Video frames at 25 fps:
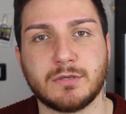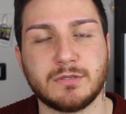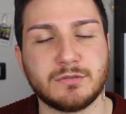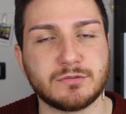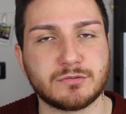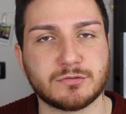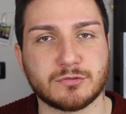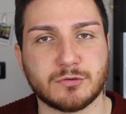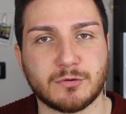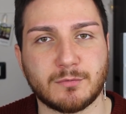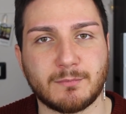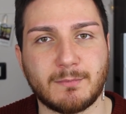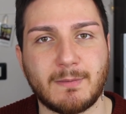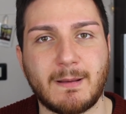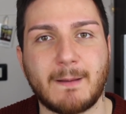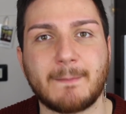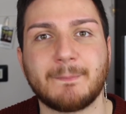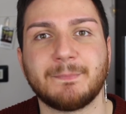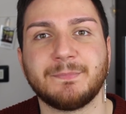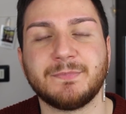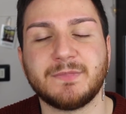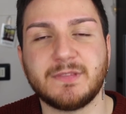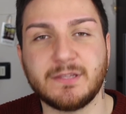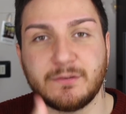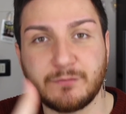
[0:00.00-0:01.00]
Insomma,
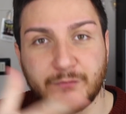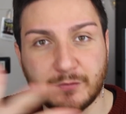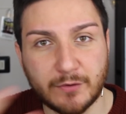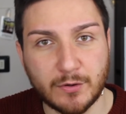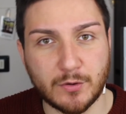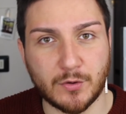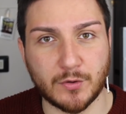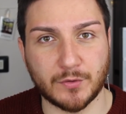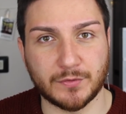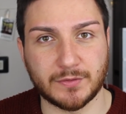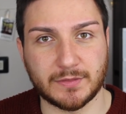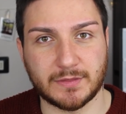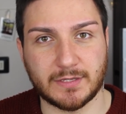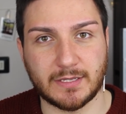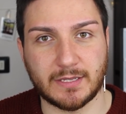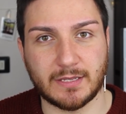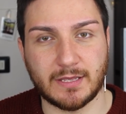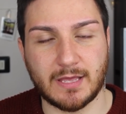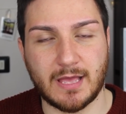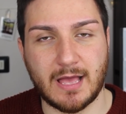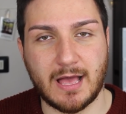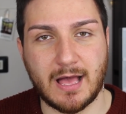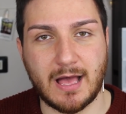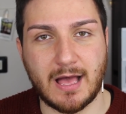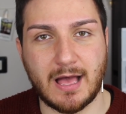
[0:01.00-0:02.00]
di
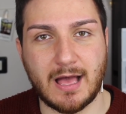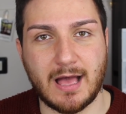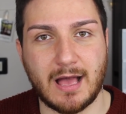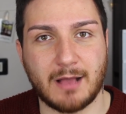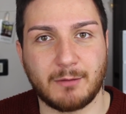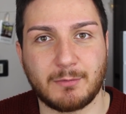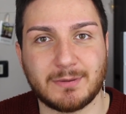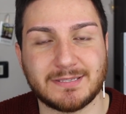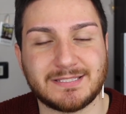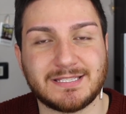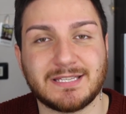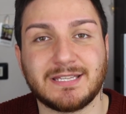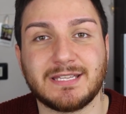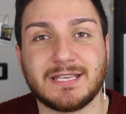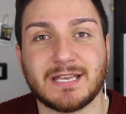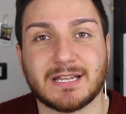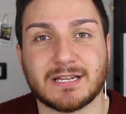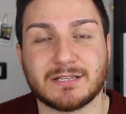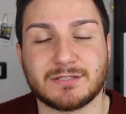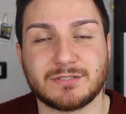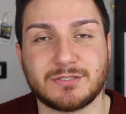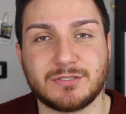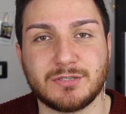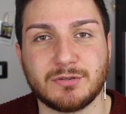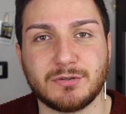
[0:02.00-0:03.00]
fronte a, a queste
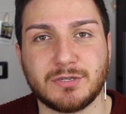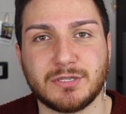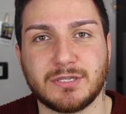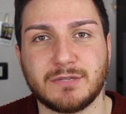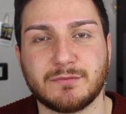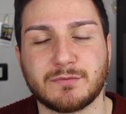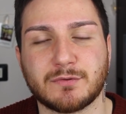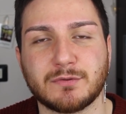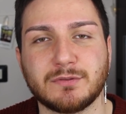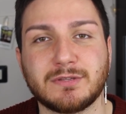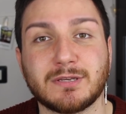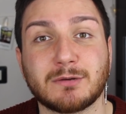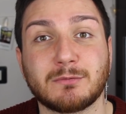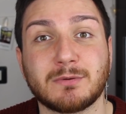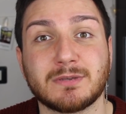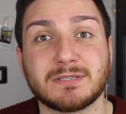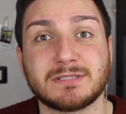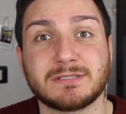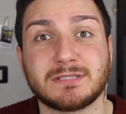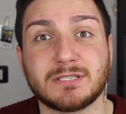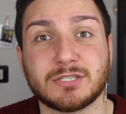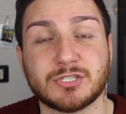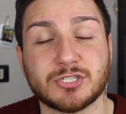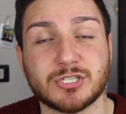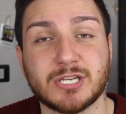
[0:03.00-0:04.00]
dichiarazioni, di fronte a
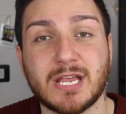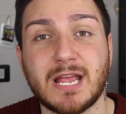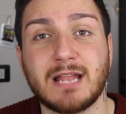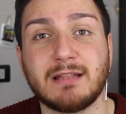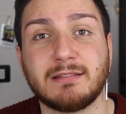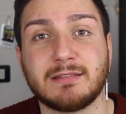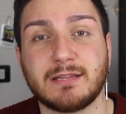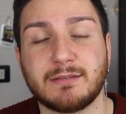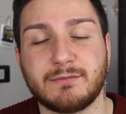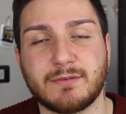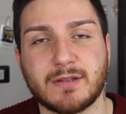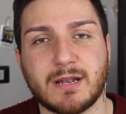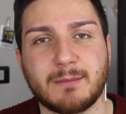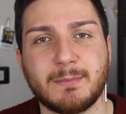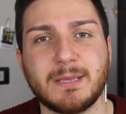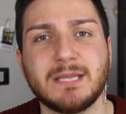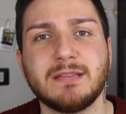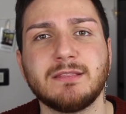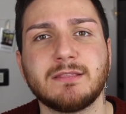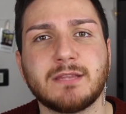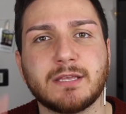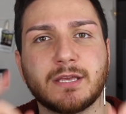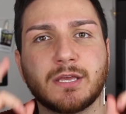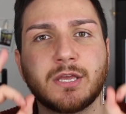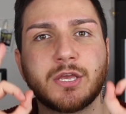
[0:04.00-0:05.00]
queste scelte
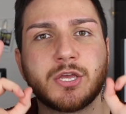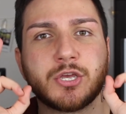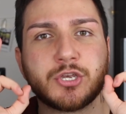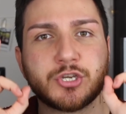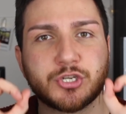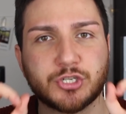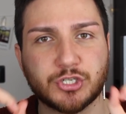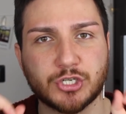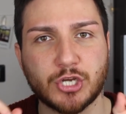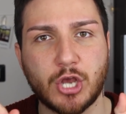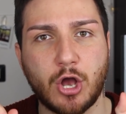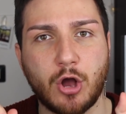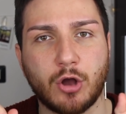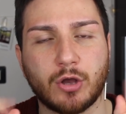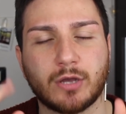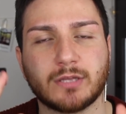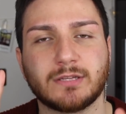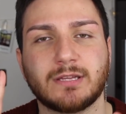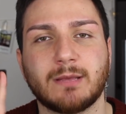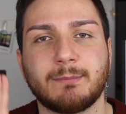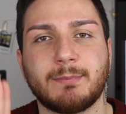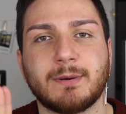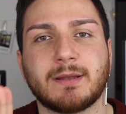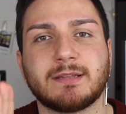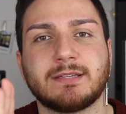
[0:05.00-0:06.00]
veramente shock
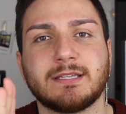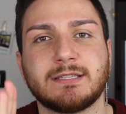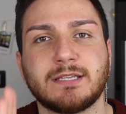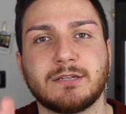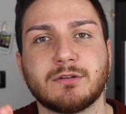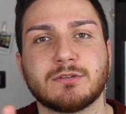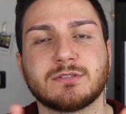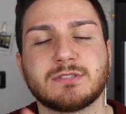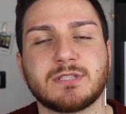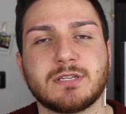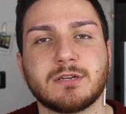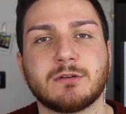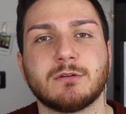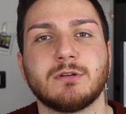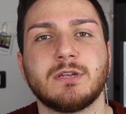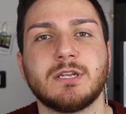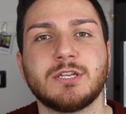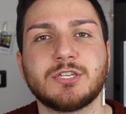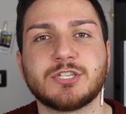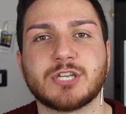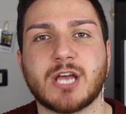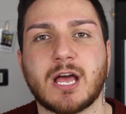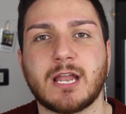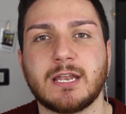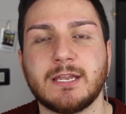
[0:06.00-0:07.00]
da parte dei nostri
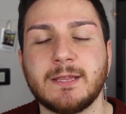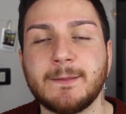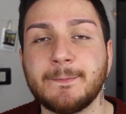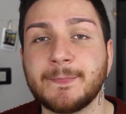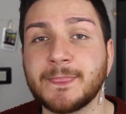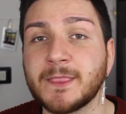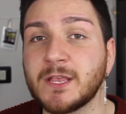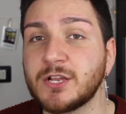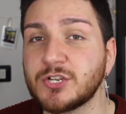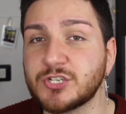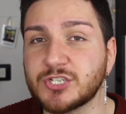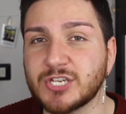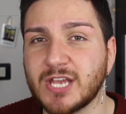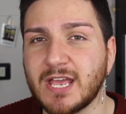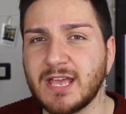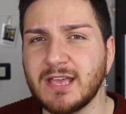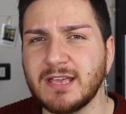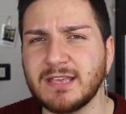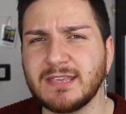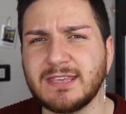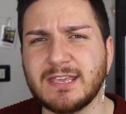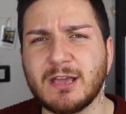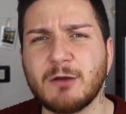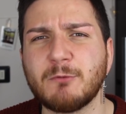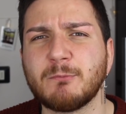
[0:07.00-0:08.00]
collegiali,
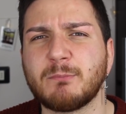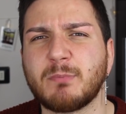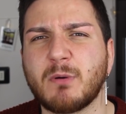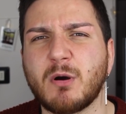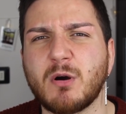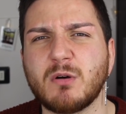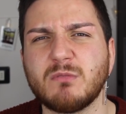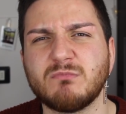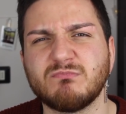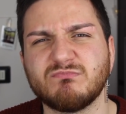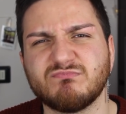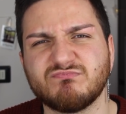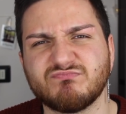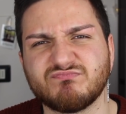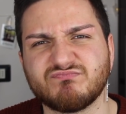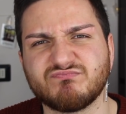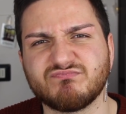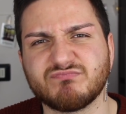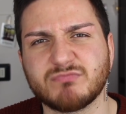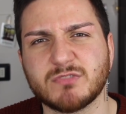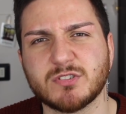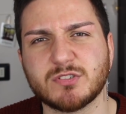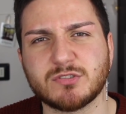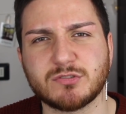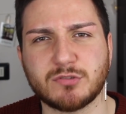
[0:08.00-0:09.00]
c'è chi ha un po' mm,
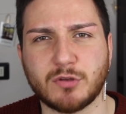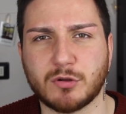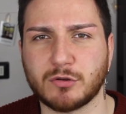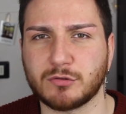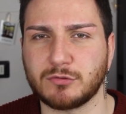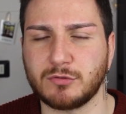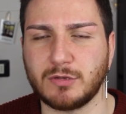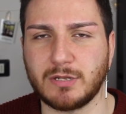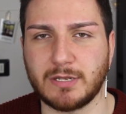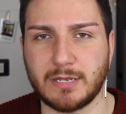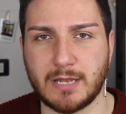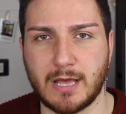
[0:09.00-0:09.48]
storto il